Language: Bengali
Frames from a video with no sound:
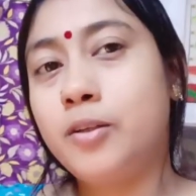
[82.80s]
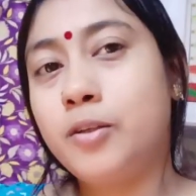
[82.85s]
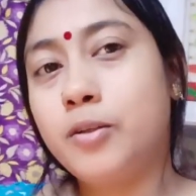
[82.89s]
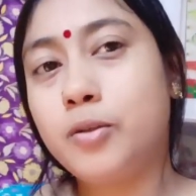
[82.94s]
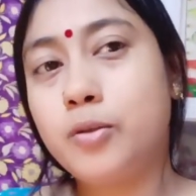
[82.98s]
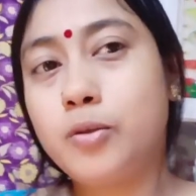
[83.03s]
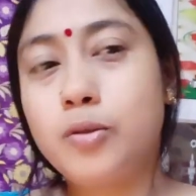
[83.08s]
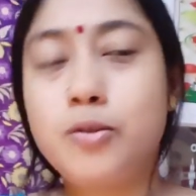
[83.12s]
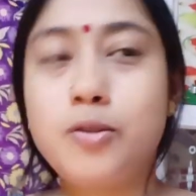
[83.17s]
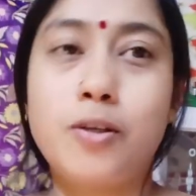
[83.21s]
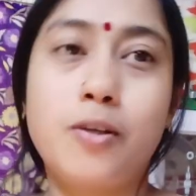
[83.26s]

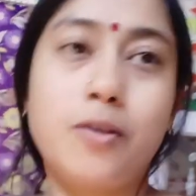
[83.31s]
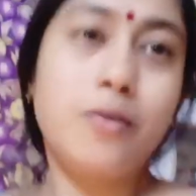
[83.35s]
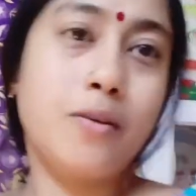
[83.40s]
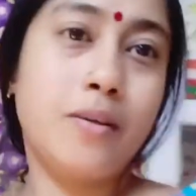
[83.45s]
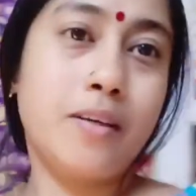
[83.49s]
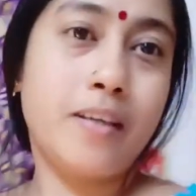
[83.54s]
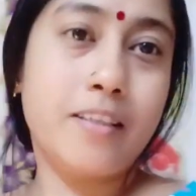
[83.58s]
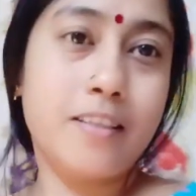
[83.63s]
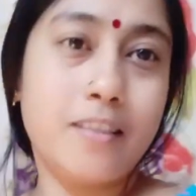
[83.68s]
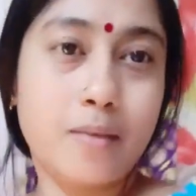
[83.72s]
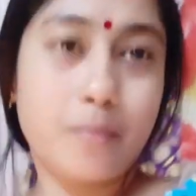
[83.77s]
তো চলো
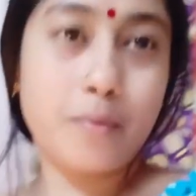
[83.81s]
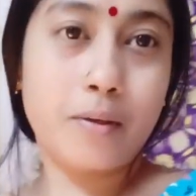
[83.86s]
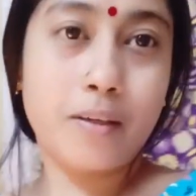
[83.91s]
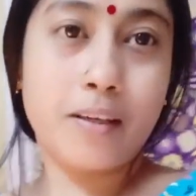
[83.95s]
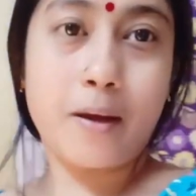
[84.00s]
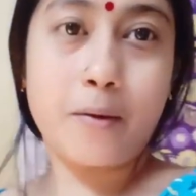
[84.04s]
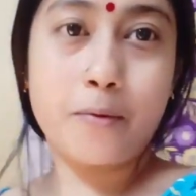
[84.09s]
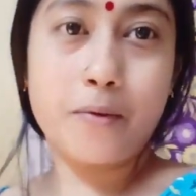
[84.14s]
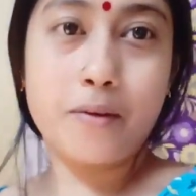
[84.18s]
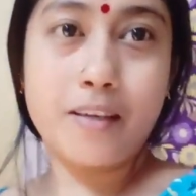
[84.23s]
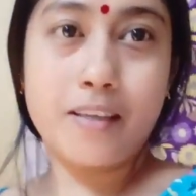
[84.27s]
নাইটিটা পরে
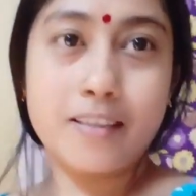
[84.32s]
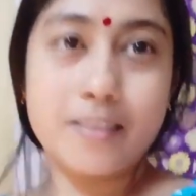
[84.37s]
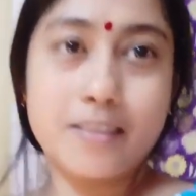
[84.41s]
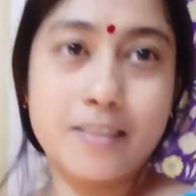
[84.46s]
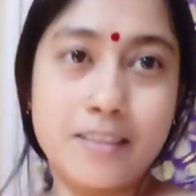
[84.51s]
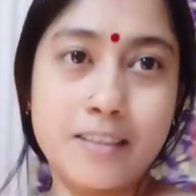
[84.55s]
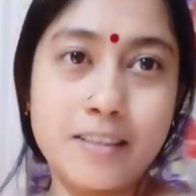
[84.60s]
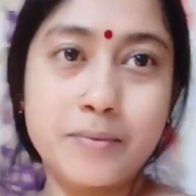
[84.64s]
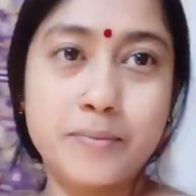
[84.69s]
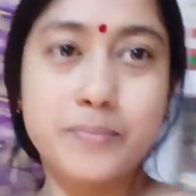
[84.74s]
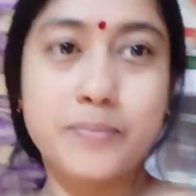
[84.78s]
কেমন
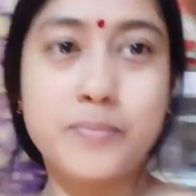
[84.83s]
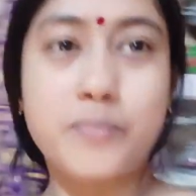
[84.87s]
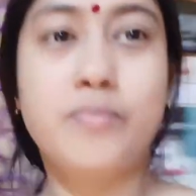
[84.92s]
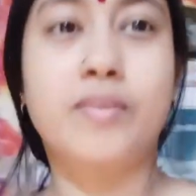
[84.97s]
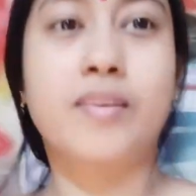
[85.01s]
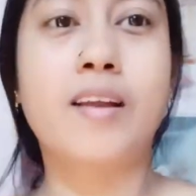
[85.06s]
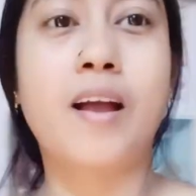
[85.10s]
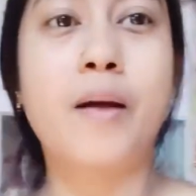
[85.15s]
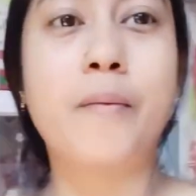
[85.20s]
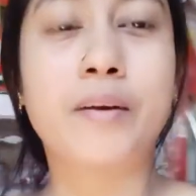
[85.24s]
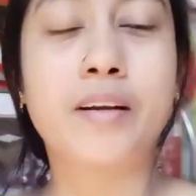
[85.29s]
লাগছে
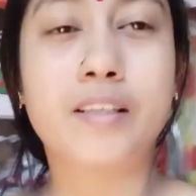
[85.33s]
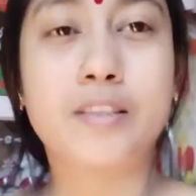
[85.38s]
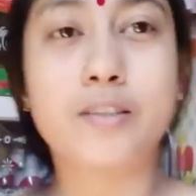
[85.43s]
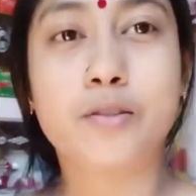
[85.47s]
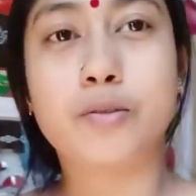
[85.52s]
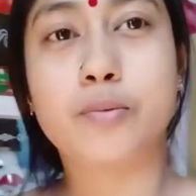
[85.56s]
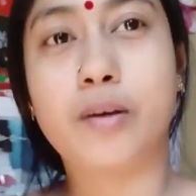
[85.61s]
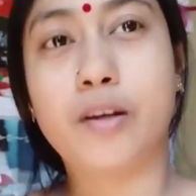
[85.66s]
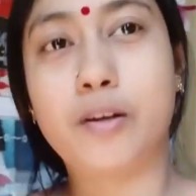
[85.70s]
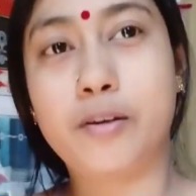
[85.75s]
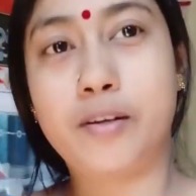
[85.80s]
আমার কাছে
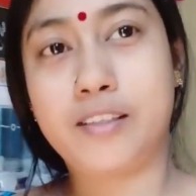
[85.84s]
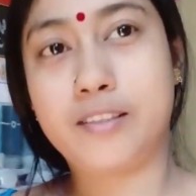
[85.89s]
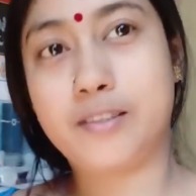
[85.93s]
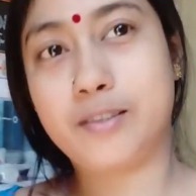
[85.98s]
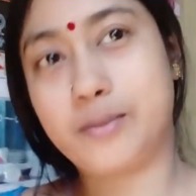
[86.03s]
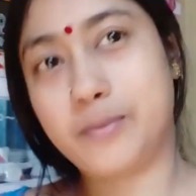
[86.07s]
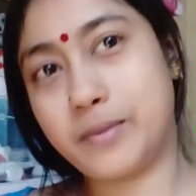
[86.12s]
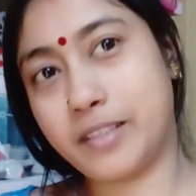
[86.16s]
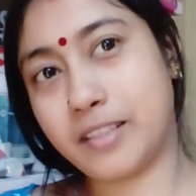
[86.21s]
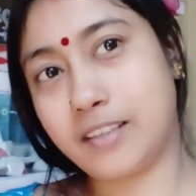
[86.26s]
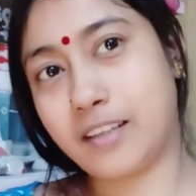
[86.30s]
কিন্তু ভালোই লাগছে
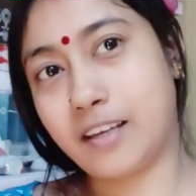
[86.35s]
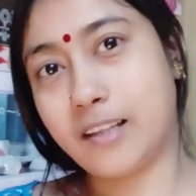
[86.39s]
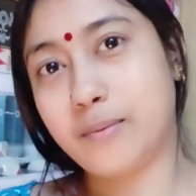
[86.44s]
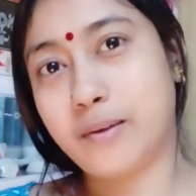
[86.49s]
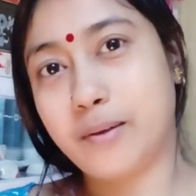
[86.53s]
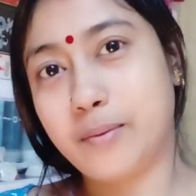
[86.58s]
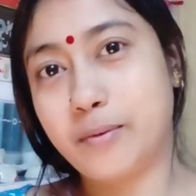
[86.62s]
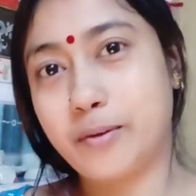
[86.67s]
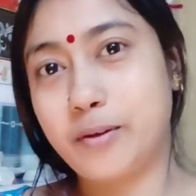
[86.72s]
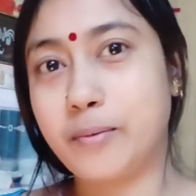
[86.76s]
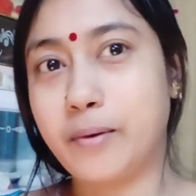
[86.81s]
তোমাদের
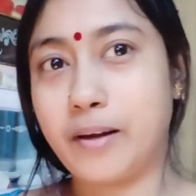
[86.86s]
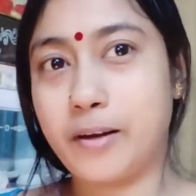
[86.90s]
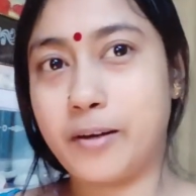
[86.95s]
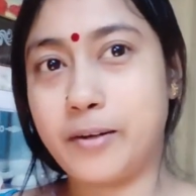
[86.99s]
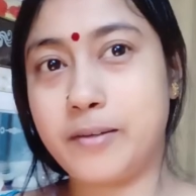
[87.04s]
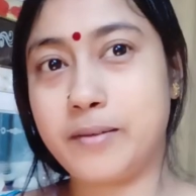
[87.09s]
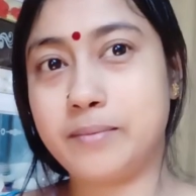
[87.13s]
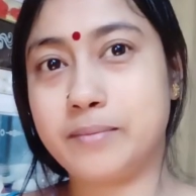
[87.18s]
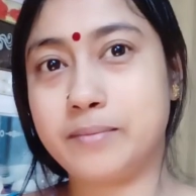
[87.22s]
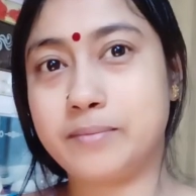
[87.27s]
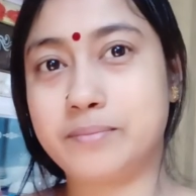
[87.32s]
দাদাভাইগুলো
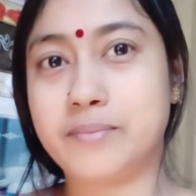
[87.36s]
ভালোই